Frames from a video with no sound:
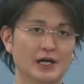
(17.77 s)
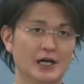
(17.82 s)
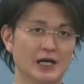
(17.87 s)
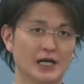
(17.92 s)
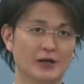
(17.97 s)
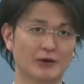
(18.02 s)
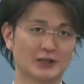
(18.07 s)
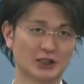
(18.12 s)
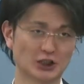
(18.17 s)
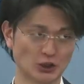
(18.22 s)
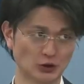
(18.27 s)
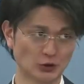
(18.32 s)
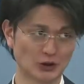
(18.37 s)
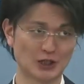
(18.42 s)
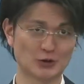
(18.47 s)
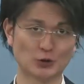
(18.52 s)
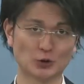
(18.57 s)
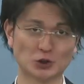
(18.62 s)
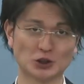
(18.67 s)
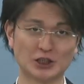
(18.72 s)
え私の
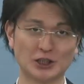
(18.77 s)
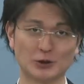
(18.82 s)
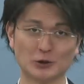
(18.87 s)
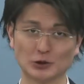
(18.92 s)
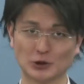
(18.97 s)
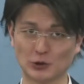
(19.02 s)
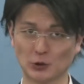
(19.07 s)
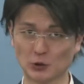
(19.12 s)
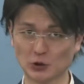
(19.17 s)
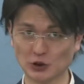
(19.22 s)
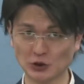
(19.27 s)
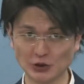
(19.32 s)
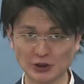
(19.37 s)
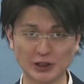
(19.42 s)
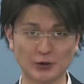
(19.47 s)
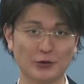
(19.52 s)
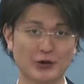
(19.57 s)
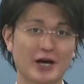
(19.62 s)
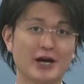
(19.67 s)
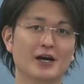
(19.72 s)
担当していく即習
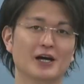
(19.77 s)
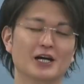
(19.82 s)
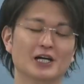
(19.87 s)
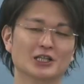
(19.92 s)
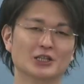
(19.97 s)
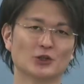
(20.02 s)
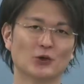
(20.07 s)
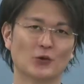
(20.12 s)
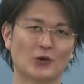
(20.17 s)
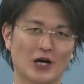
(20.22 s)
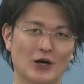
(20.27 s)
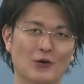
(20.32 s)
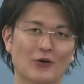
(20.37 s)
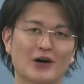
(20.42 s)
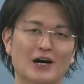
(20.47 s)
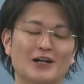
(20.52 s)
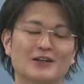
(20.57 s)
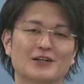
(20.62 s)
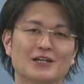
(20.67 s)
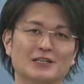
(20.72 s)
生のね、紹介を
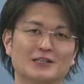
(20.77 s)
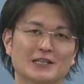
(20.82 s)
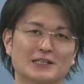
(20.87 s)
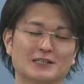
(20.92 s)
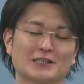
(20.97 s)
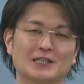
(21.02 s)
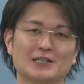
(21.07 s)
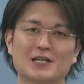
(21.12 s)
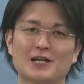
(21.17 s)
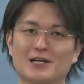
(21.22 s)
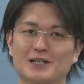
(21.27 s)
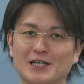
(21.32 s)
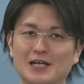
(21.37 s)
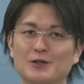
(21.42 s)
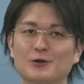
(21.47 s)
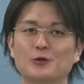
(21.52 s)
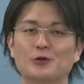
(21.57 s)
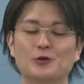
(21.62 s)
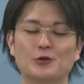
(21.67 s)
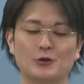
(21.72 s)
簡単にさせていただきた
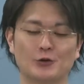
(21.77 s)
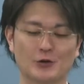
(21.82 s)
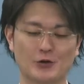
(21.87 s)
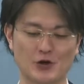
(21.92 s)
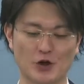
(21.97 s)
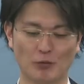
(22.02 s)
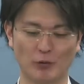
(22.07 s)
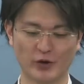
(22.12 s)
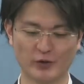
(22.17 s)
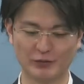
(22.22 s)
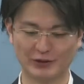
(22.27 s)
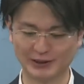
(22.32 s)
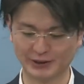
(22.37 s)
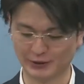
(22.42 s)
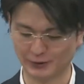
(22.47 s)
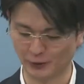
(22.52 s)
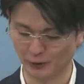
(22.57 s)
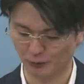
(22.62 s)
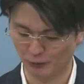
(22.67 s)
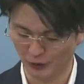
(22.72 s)
いというふうに思います
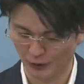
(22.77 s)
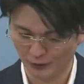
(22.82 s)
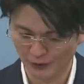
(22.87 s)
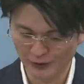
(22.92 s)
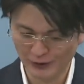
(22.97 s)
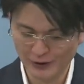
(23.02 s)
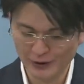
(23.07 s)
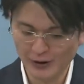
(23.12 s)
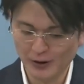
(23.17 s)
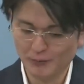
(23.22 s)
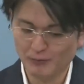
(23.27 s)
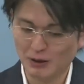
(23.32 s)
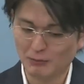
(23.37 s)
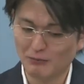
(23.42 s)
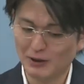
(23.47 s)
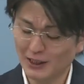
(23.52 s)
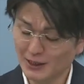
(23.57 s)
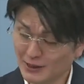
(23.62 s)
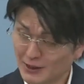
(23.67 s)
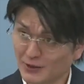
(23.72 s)
けども、ま
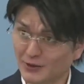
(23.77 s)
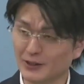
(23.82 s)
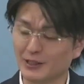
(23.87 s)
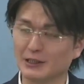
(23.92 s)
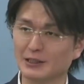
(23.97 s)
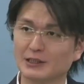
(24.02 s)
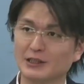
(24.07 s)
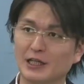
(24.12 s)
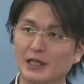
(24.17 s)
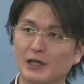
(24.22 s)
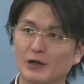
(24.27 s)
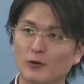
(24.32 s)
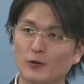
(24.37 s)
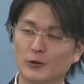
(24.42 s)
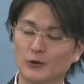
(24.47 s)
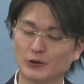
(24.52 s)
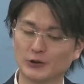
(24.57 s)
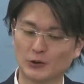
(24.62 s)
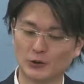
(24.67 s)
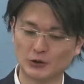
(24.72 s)
まずはですね、こ
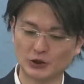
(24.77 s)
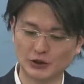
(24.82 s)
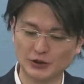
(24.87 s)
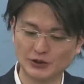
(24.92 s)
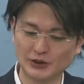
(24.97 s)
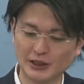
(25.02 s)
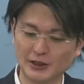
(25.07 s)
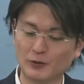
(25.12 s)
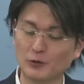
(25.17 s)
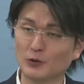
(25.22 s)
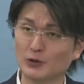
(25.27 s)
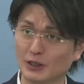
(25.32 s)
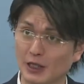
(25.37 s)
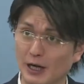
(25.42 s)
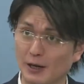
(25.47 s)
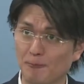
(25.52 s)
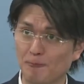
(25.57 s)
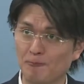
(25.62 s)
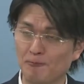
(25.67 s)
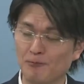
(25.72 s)
の即習生講
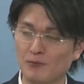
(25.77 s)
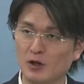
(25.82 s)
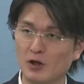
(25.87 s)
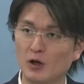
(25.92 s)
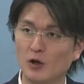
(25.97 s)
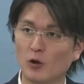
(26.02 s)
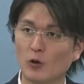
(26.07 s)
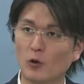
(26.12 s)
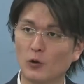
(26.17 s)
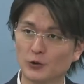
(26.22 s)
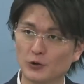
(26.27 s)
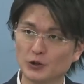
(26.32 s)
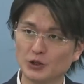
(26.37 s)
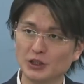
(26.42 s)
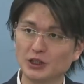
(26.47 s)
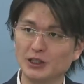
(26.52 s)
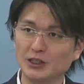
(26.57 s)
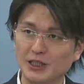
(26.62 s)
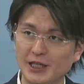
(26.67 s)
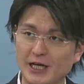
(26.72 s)
座、今
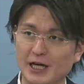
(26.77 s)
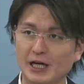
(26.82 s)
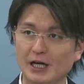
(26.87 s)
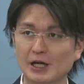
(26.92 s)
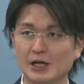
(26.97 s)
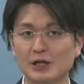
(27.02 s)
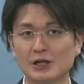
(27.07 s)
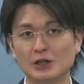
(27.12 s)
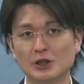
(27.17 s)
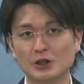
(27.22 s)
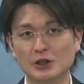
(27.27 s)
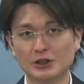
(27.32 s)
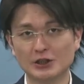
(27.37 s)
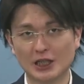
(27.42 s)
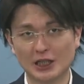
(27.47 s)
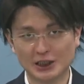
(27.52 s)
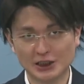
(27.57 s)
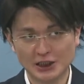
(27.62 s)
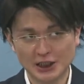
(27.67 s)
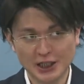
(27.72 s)
年で
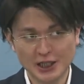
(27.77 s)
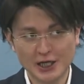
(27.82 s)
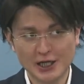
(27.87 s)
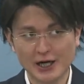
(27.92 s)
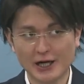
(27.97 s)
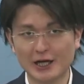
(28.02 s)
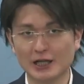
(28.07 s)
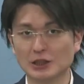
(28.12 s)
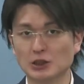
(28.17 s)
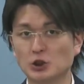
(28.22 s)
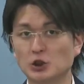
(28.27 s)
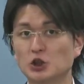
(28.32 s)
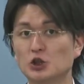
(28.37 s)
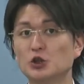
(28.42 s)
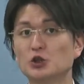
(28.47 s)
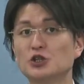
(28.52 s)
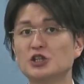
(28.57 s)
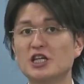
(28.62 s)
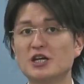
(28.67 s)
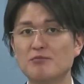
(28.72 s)
立ち上げから
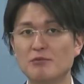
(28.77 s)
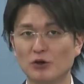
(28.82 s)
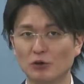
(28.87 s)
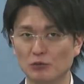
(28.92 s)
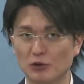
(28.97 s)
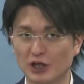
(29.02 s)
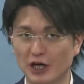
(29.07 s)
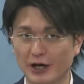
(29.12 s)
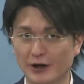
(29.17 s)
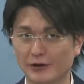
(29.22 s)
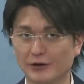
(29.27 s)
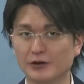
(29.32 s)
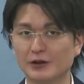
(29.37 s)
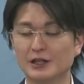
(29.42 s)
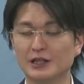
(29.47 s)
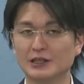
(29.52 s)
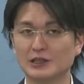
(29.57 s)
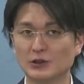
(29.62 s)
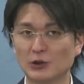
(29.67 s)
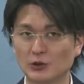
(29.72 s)
12年目を迎える、
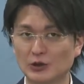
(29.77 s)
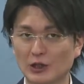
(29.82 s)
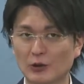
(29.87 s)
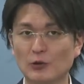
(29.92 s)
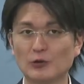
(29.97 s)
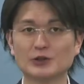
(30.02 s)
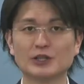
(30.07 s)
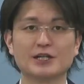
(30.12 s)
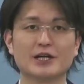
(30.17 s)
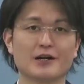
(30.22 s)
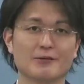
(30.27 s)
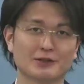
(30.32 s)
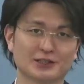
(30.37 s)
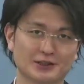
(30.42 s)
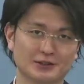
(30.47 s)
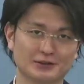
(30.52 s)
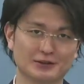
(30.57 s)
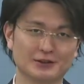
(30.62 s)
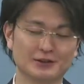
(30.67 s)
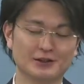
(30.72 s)
えそういった講座になります。